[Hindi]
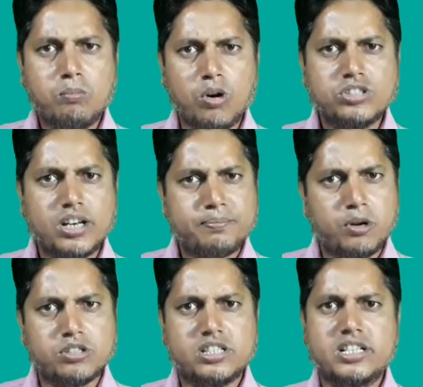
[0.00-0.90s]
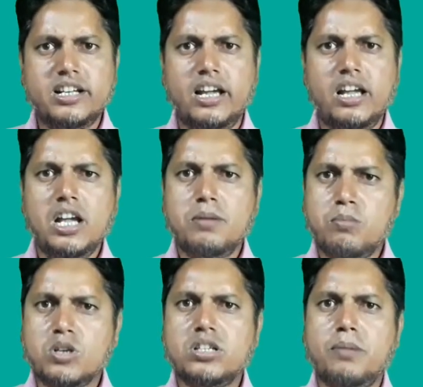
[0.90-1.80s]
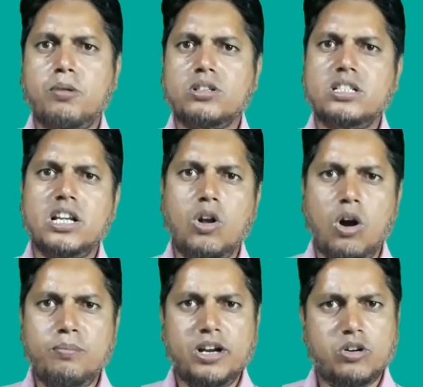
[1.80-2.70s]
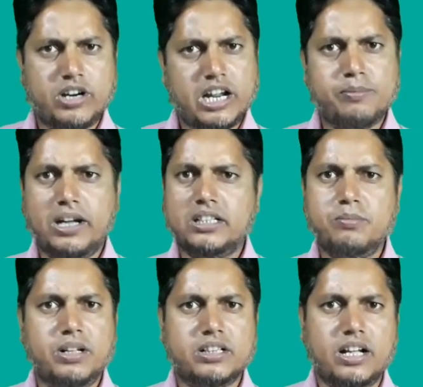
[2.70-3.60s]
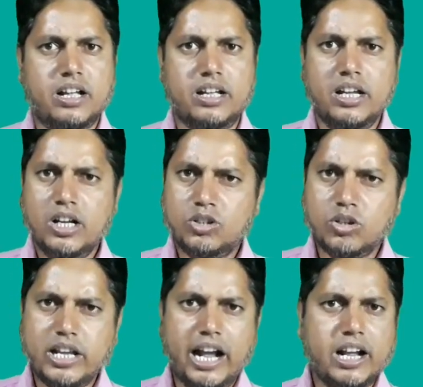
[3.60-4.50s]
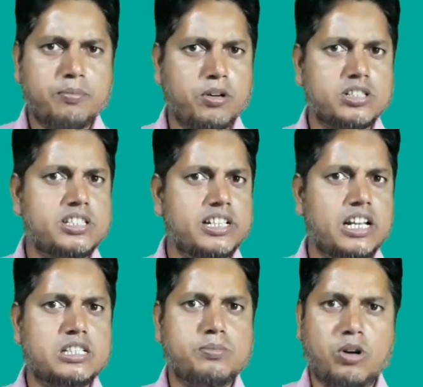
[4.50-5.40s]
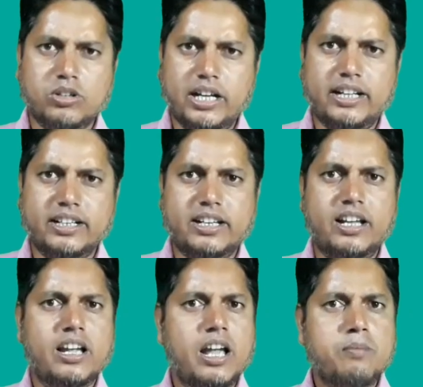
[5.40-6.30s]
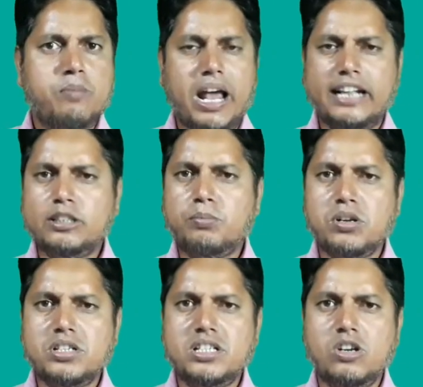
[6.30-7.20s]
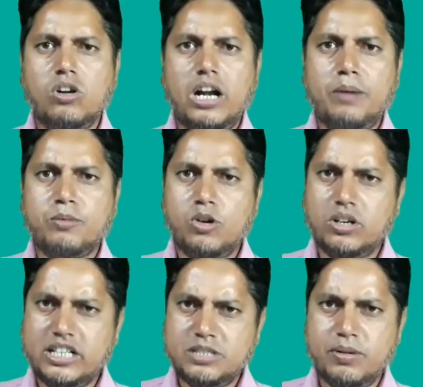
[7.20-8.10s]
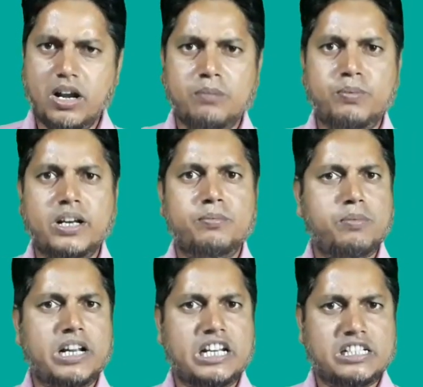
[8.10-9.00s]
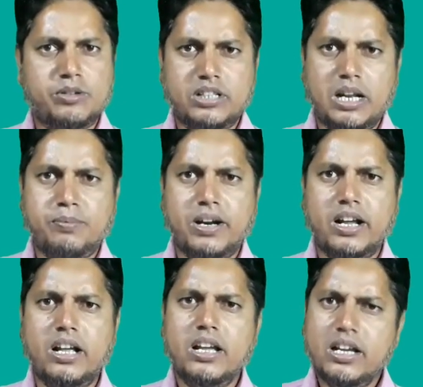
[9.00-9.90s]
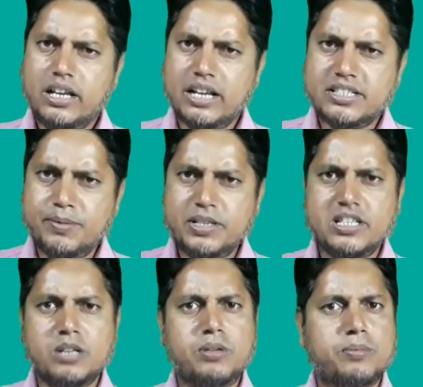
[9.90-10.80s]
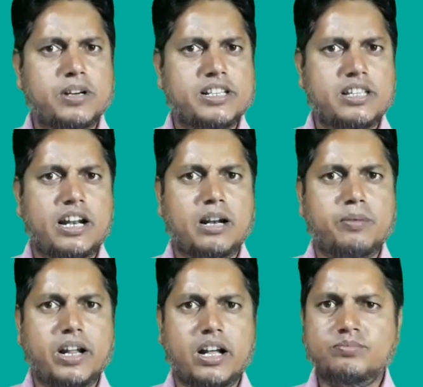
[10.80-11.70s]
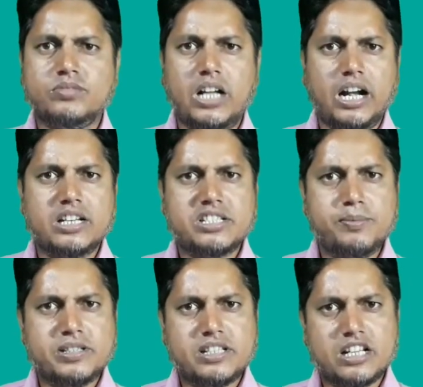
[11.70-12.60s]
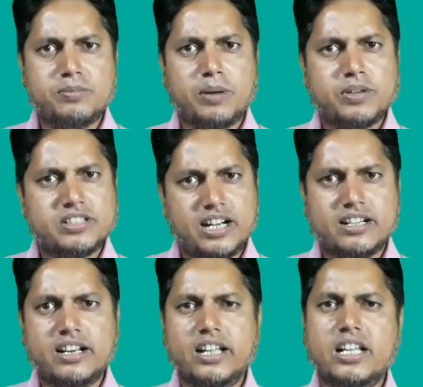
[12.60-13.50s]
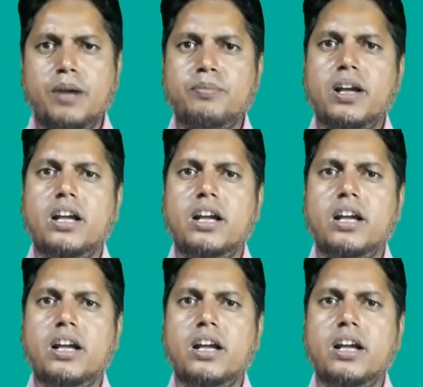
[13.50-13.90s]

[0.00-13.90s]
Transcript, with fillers: बहुत सारे प्रोसेसिंग है बहुत सारे प्रोसेसिंग कंप्लीट होने के बाद ही मिलता है तो क्या क्या प्रोसेसिंग इसमें होता है देखिए पहला जो प्रोसेसिंग होगा आपको किसी भी कंपनी में इंटरव्यू देना पड़ेगा क्या सिविल सेल्स में आपको हिस्सा लेना पड़ेगा अगर सिविल सेल्स में आपको सिलेक्ट करें क्या आप